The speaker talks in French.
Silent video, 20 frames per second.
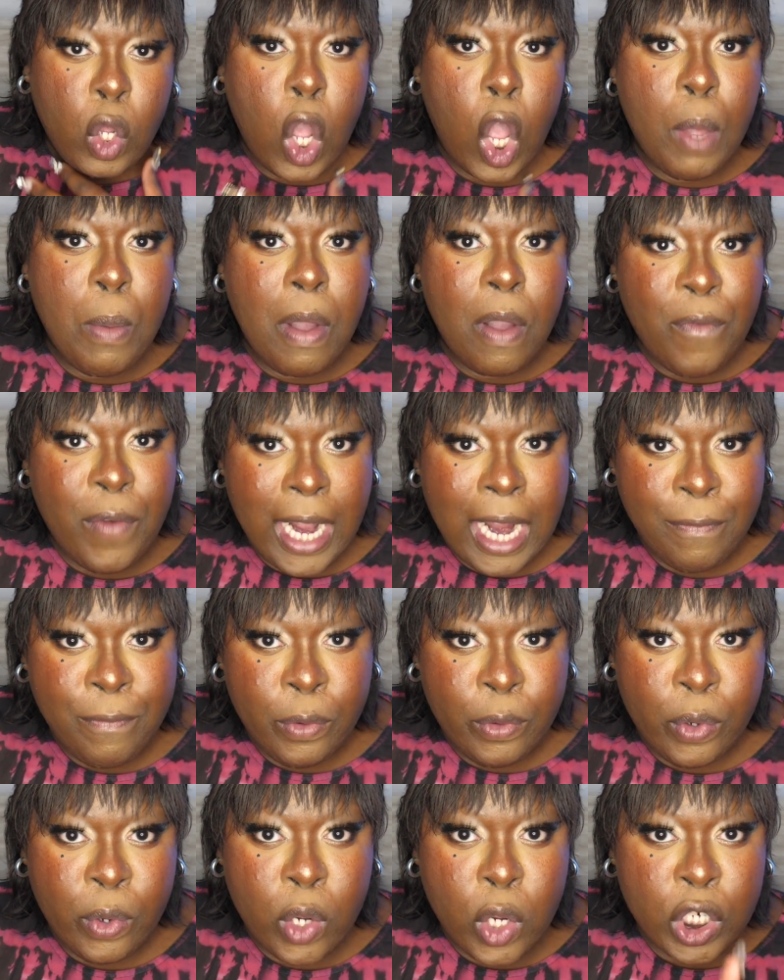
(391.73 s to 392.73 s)
Quand il m'a envoyé la
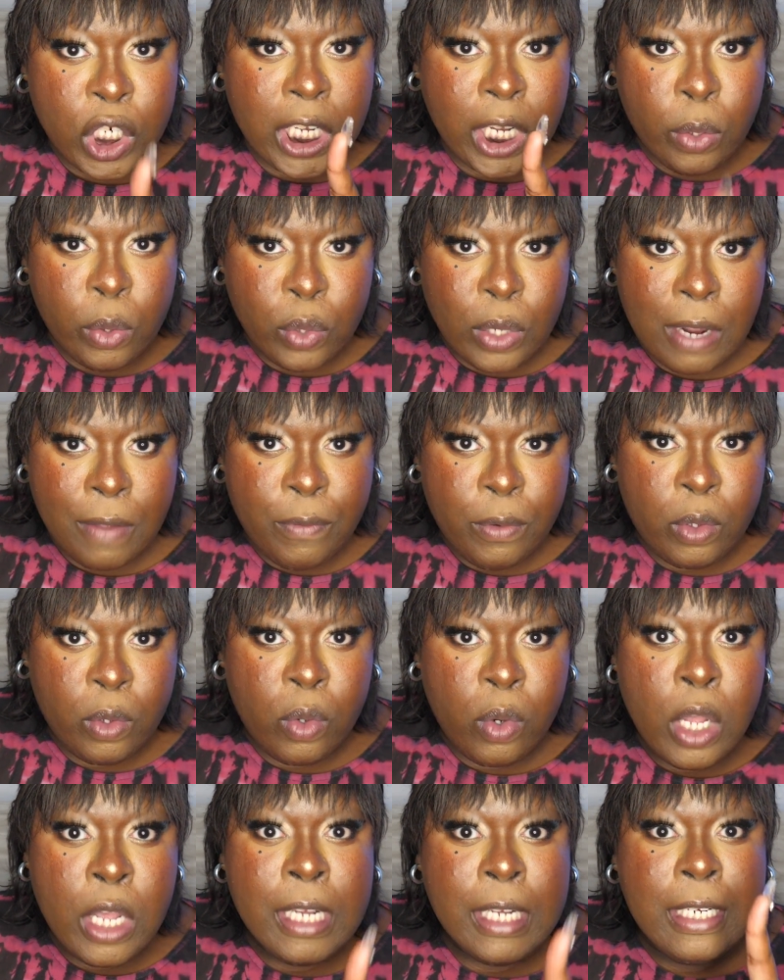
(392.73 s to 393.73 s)
photo, quand j'ai reçu la
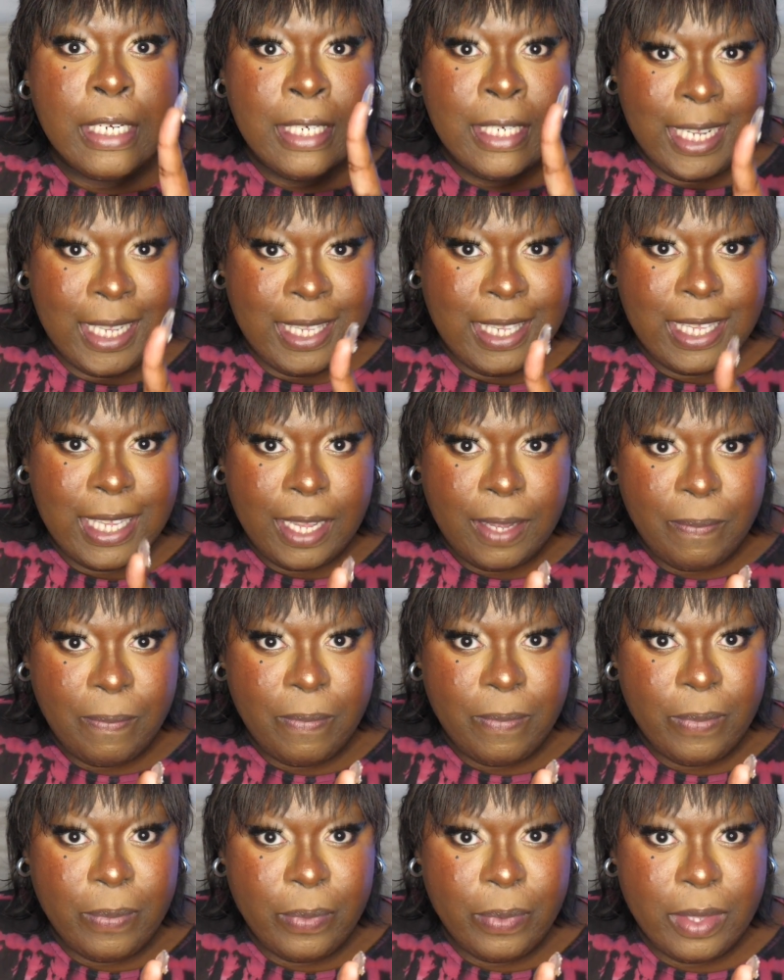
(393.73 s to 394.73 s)
photo, j'ai hésité.
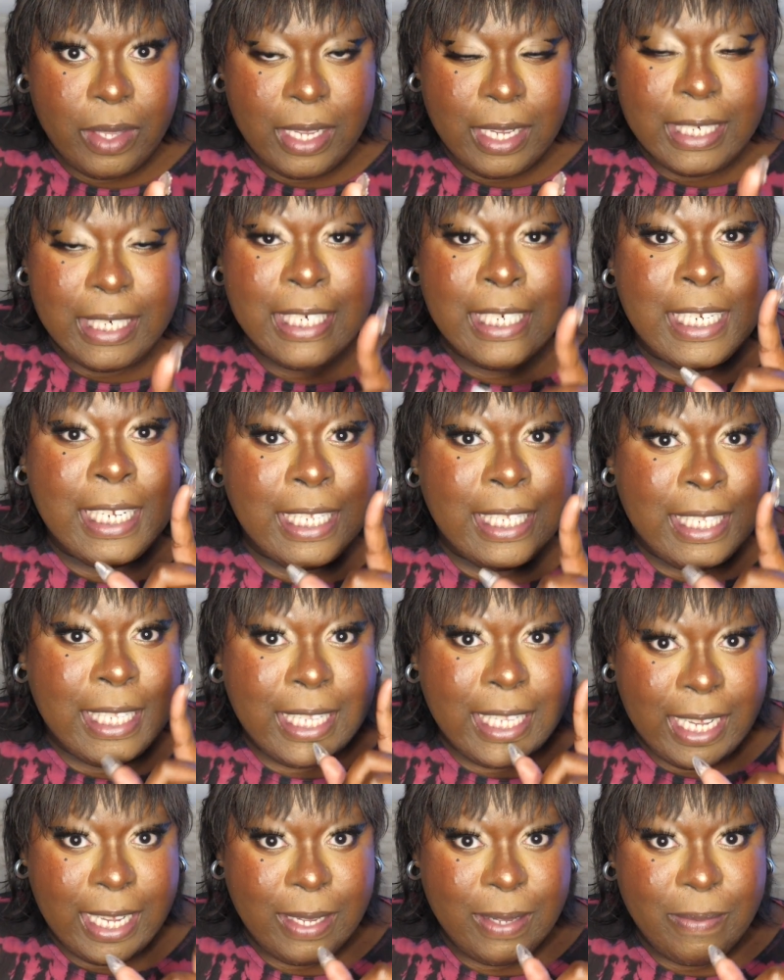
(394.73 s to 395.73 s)
J'ai
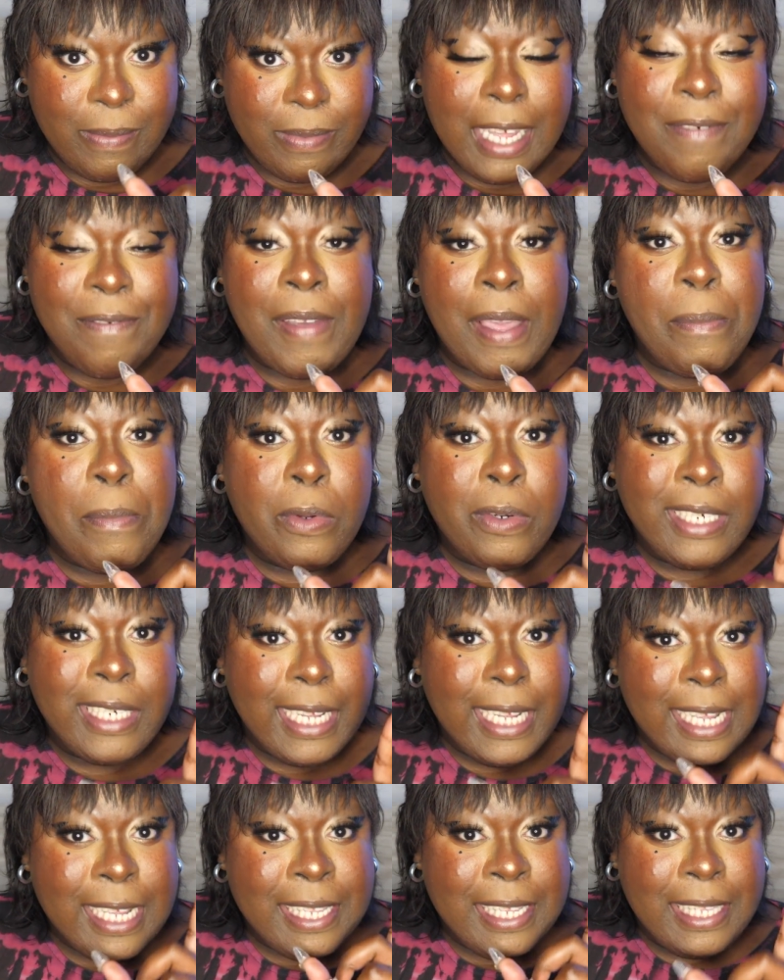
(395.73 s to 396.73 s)
hésité. Vraiment
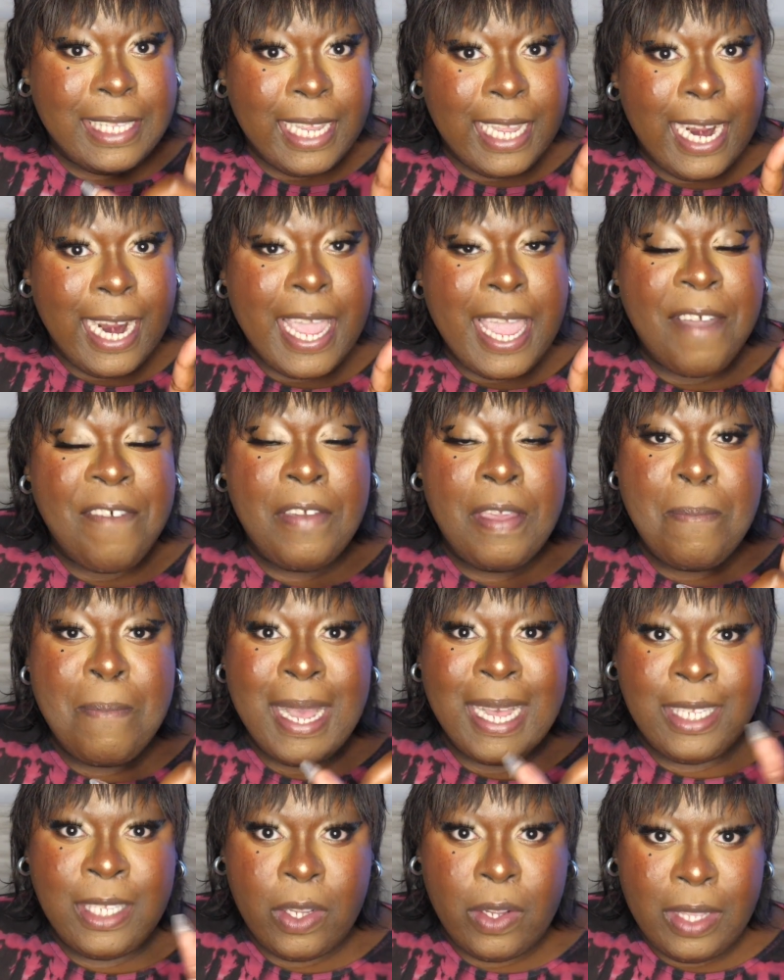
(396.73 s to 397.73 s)
j'ai hésité. Là il y avait
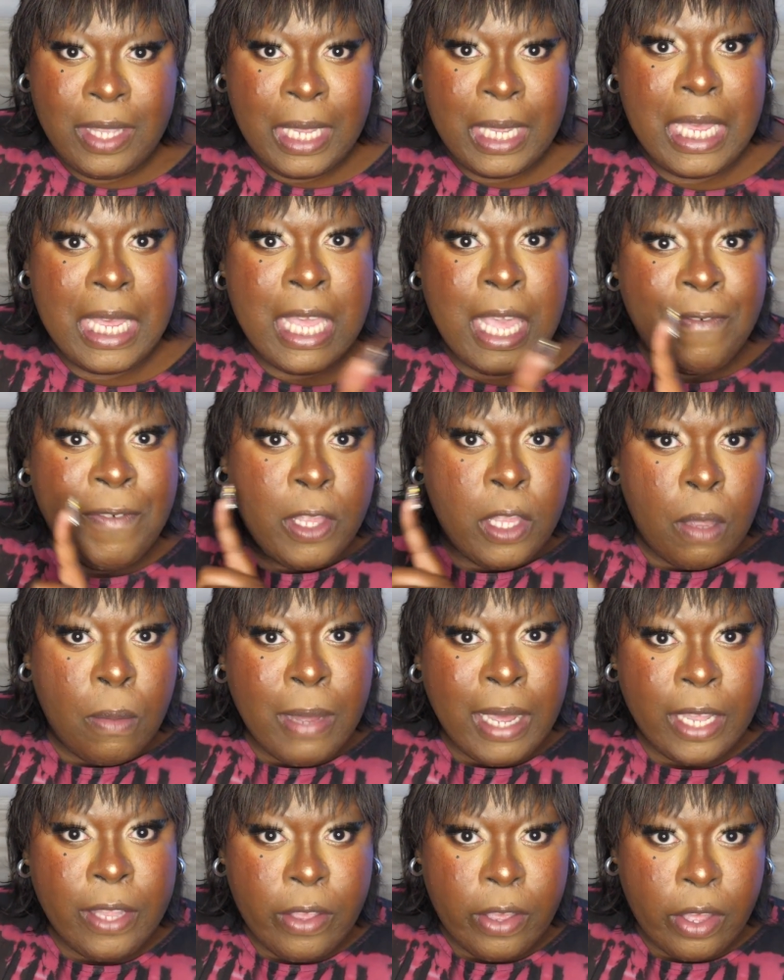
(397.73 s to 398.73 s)
ma santé et il y avait Tom
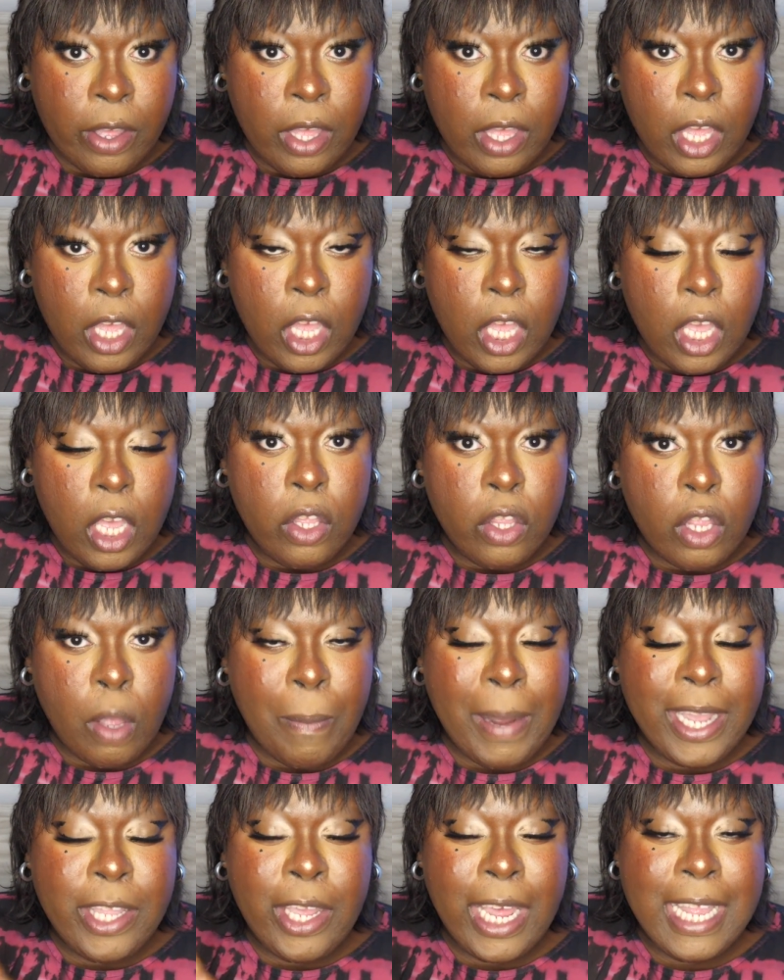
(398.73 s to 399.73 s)
Rider. Tom
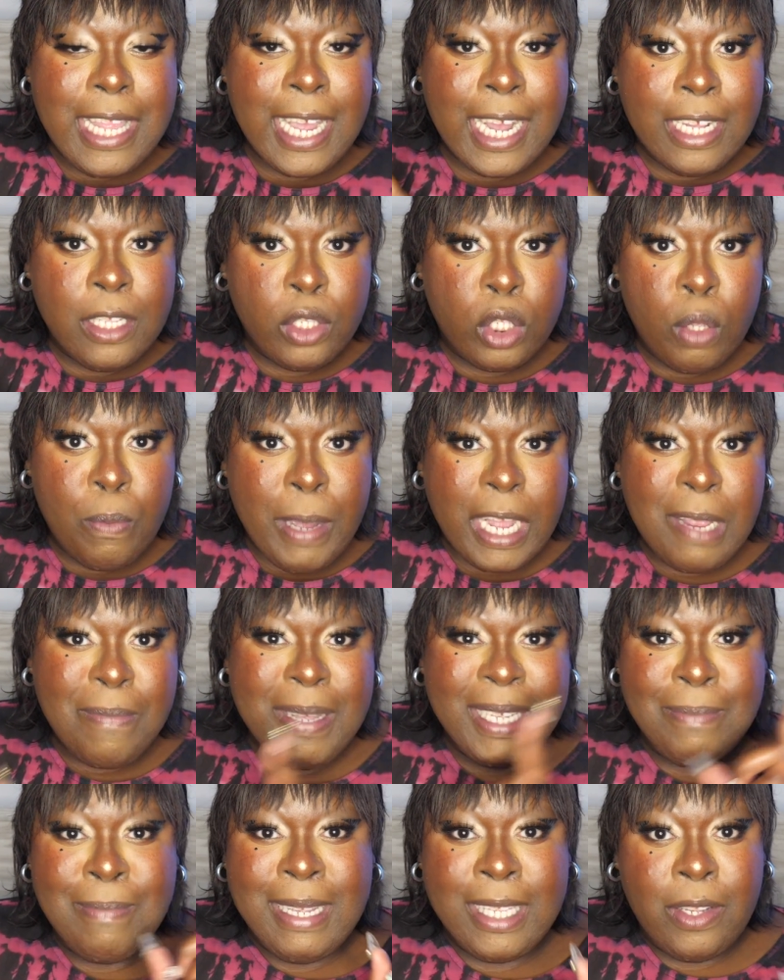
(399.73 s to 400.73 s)
Ryder était en train de se battre,
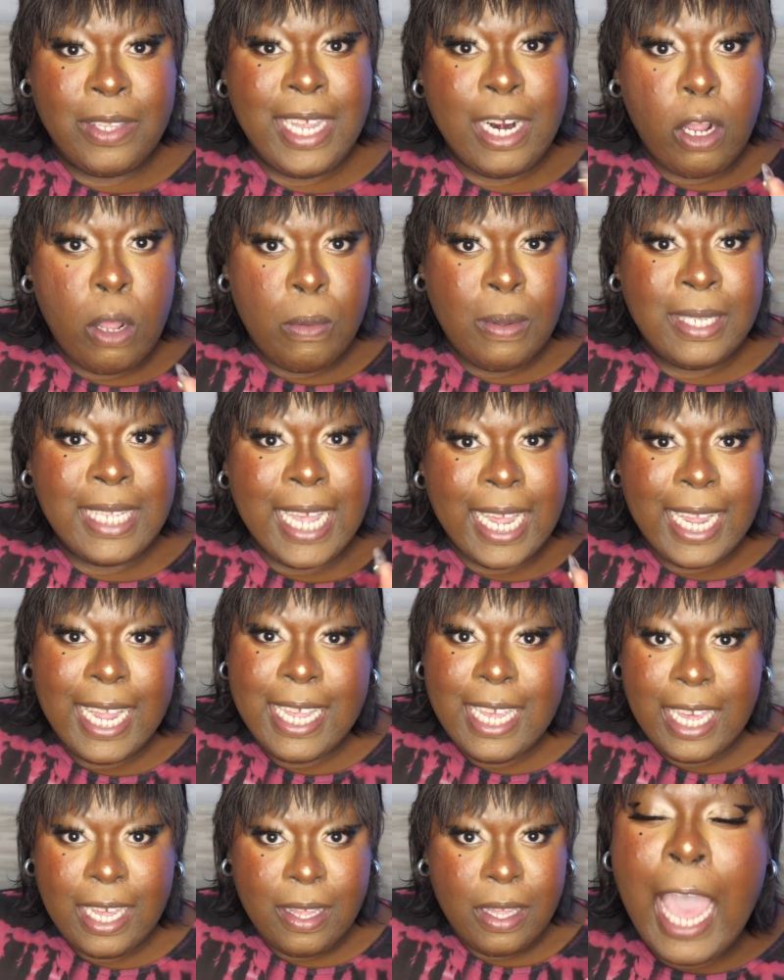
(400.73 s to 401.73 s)
mais ma santé, elle commençait à
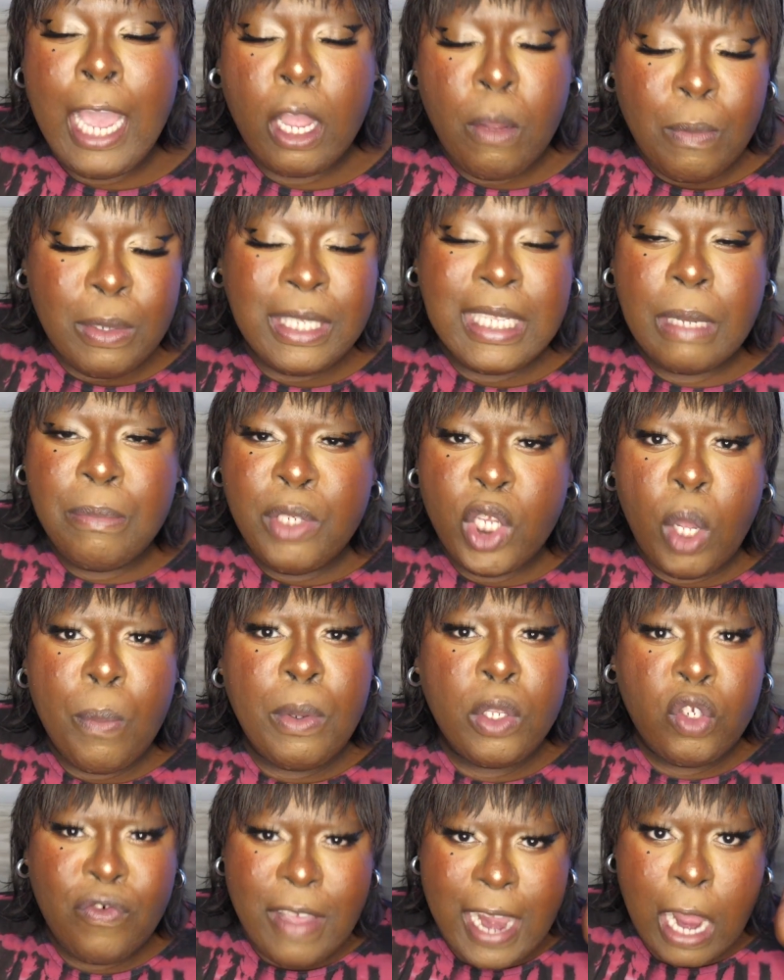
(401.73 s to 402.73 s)
gagner. Elle commençait à me dire en
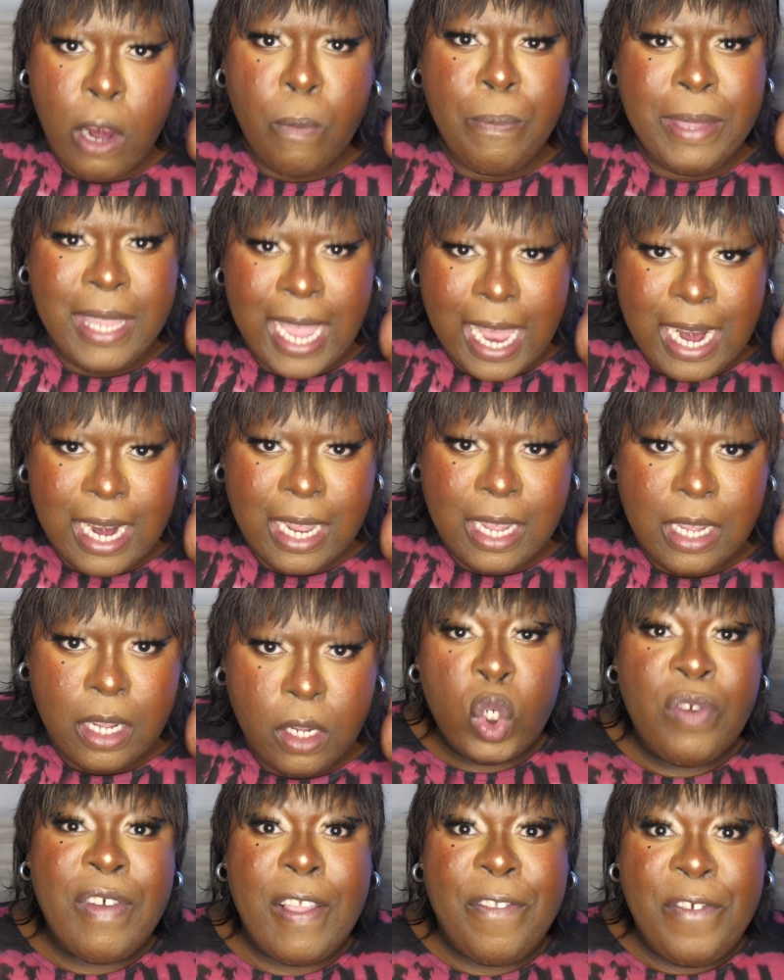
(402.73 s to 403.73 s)
mode, tu vas aller à l'hôpital,
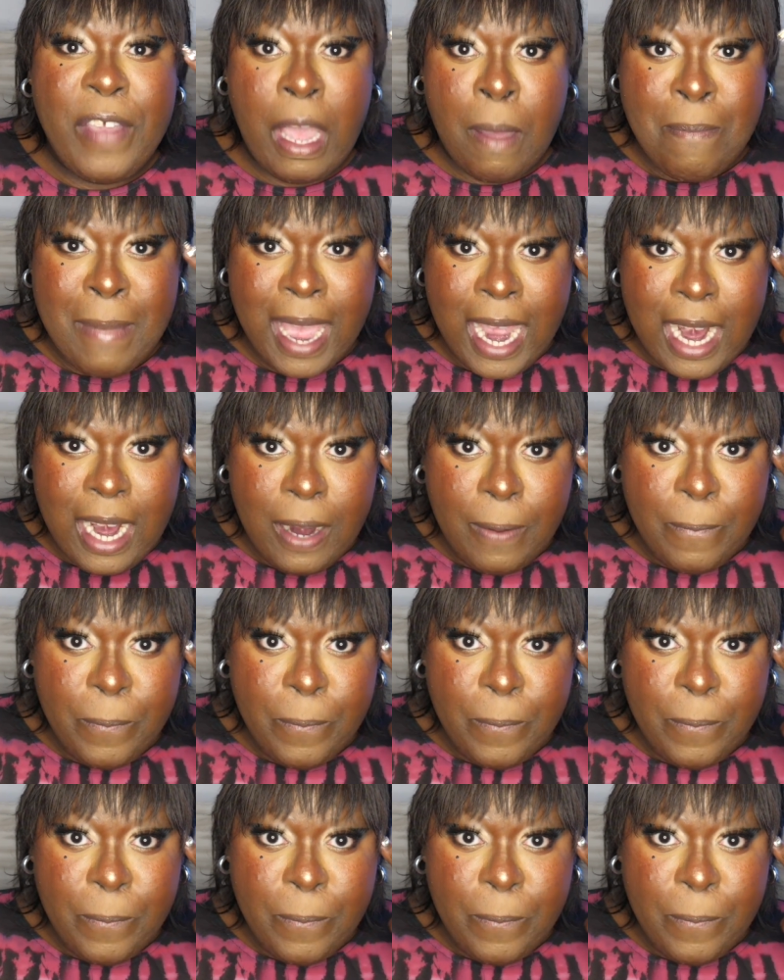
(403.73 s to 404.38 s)
tu vas te faire mal,